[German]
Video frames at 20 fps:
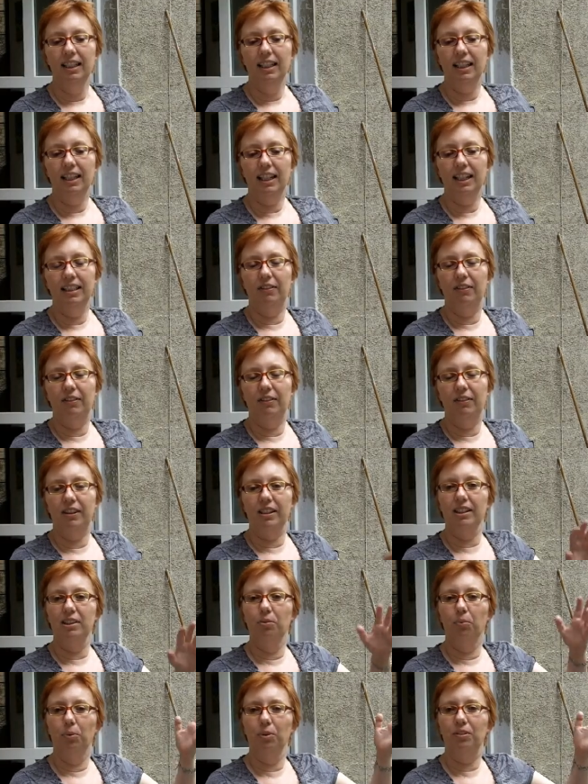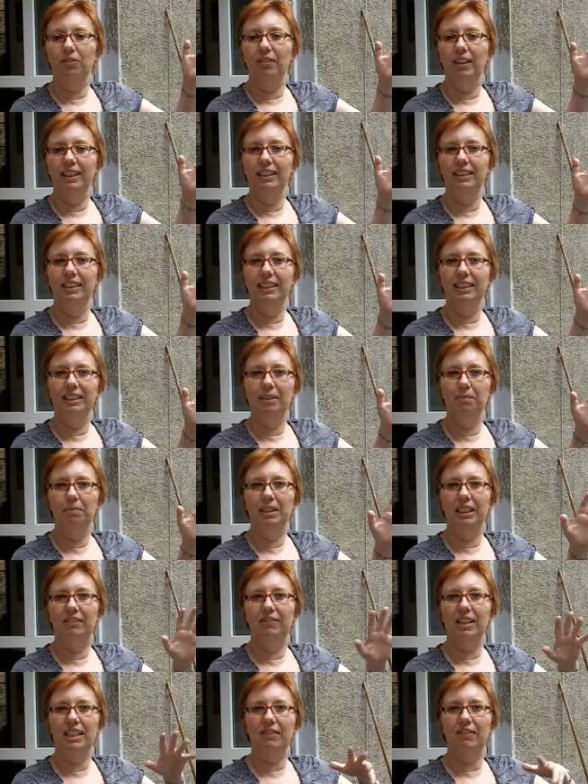an etwas Notwendigem,
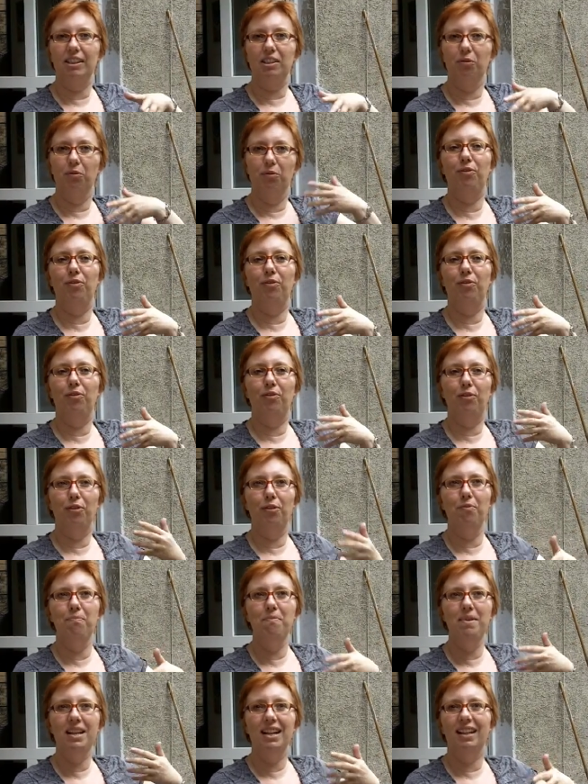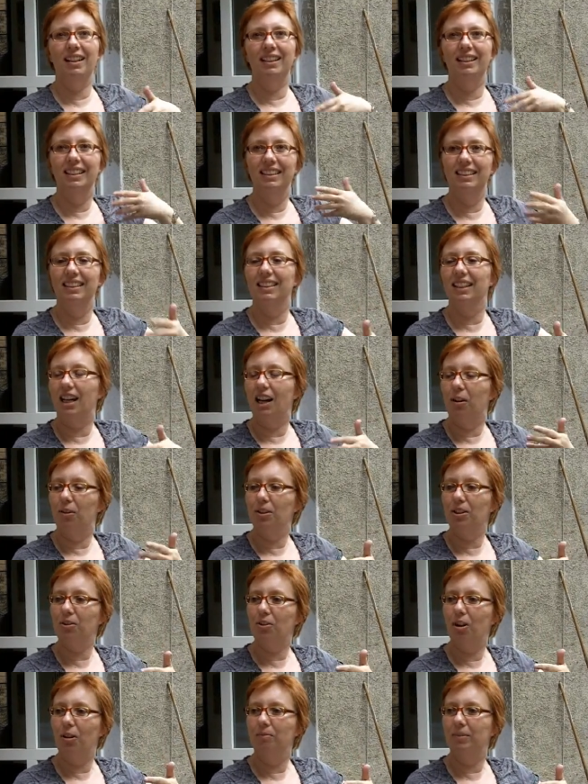etwas, was sowohl von mir innen
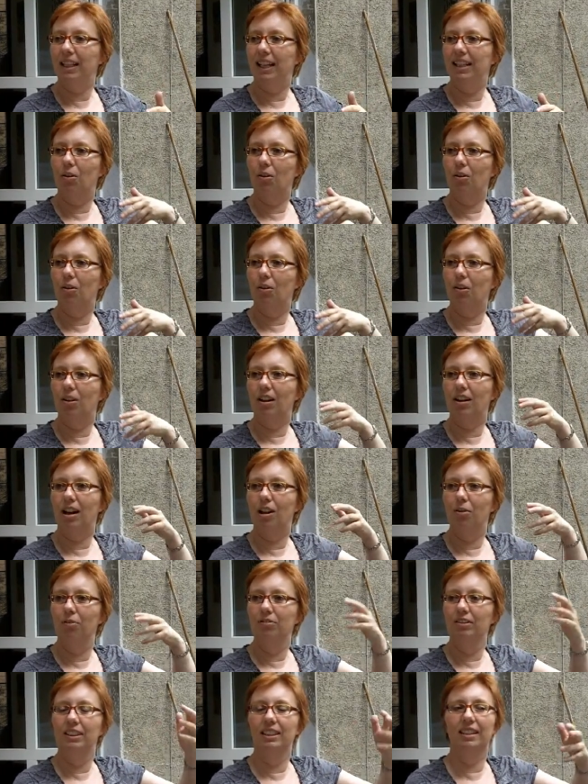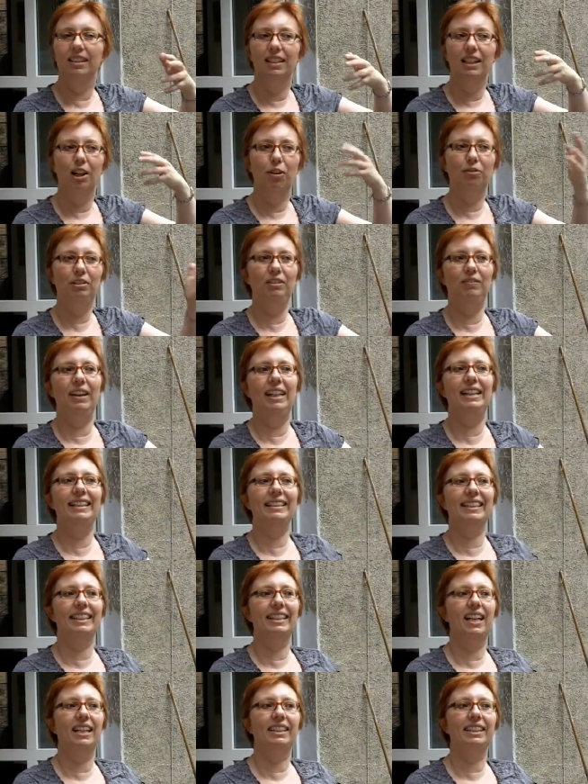rauskommt, als auch auf, eine, auf die
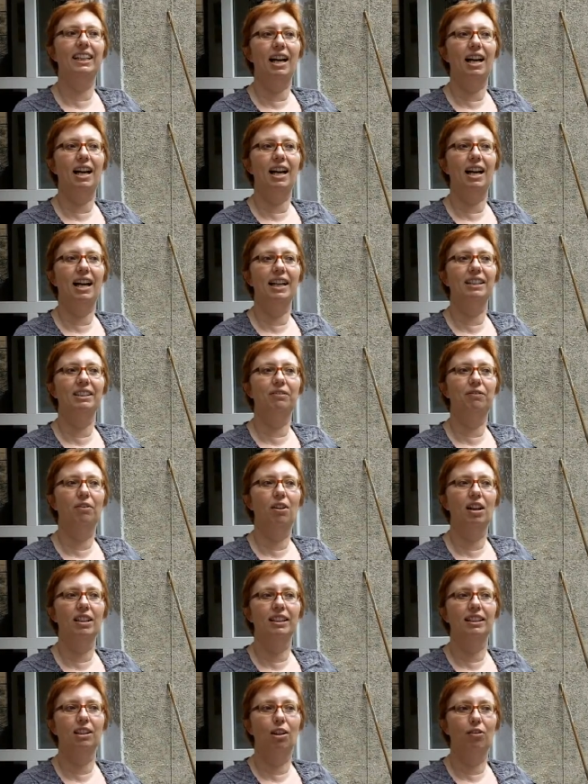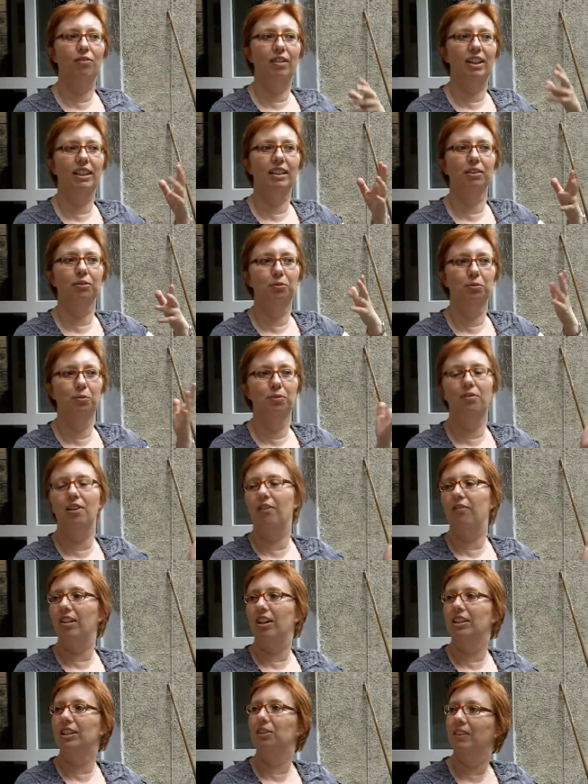Welt reagiert oder antwortet, auf einen Ruf,
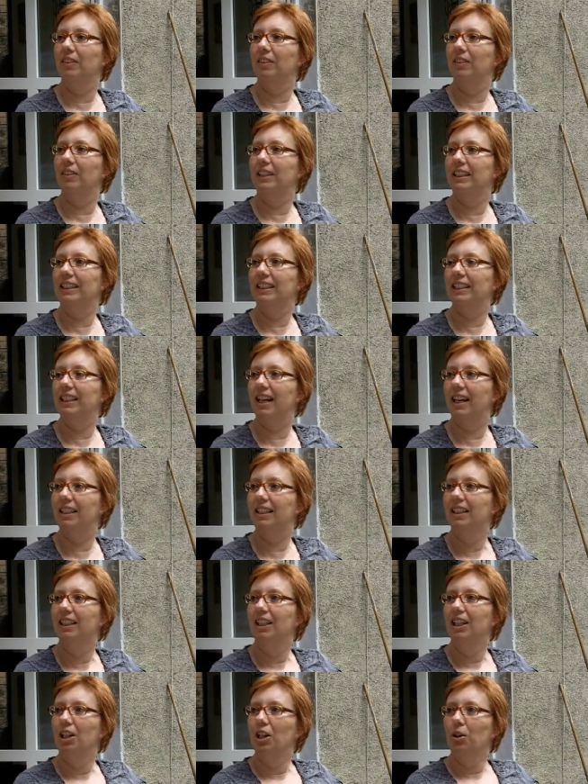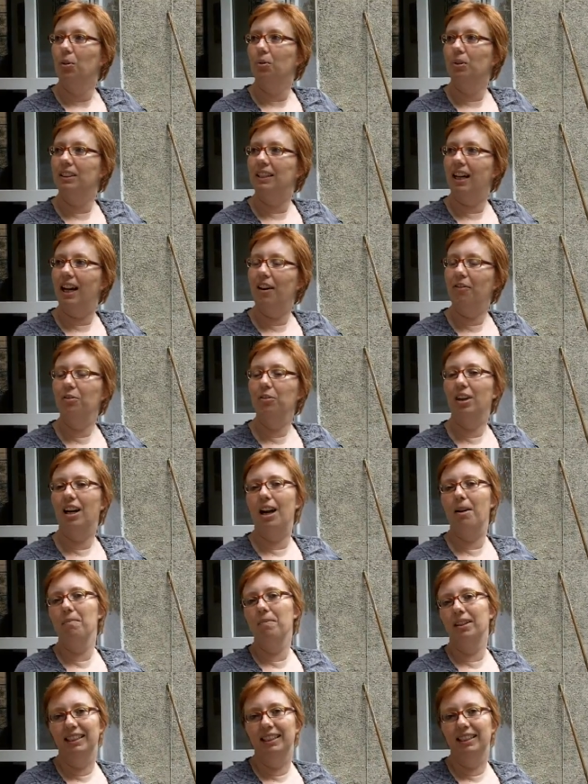auf eine Notwendigkeit. Und dafür
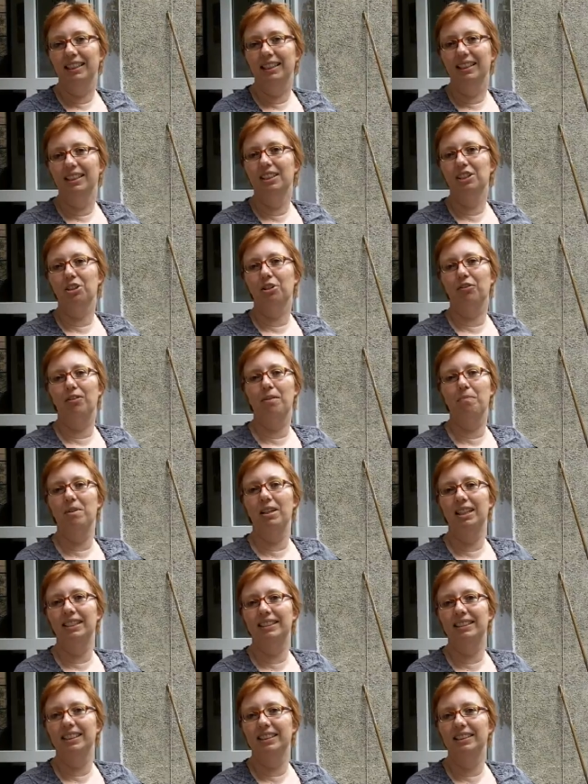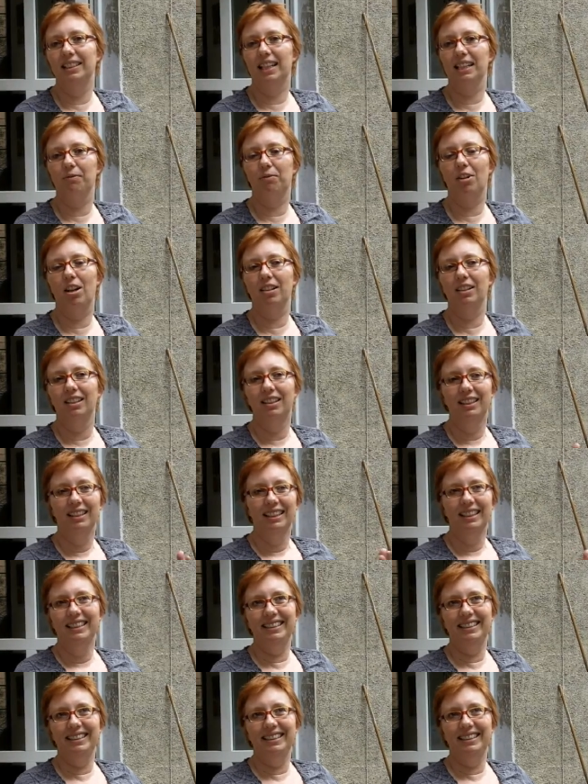haben italienische Feministinnen das Wort
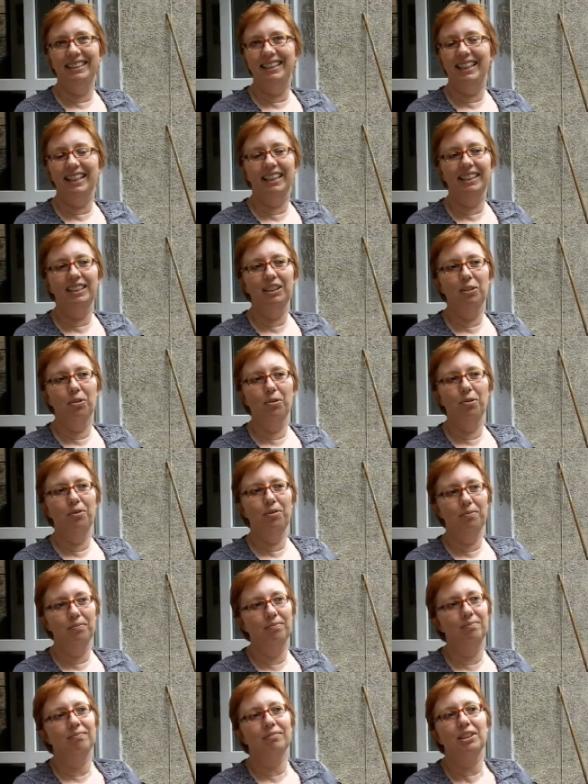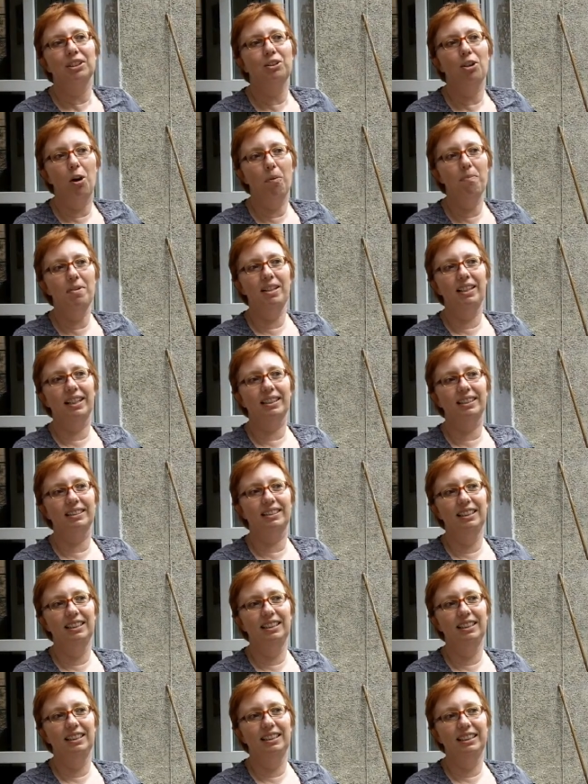Desiderio genommen, das
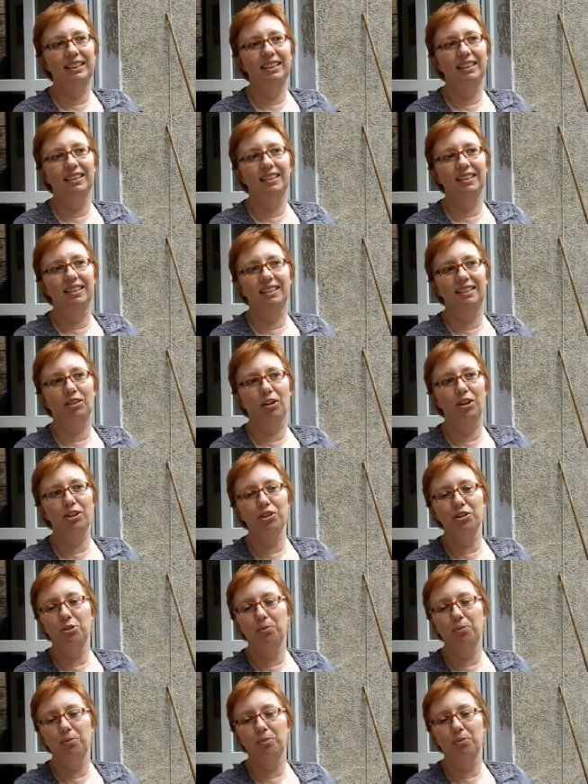dann in den deutschen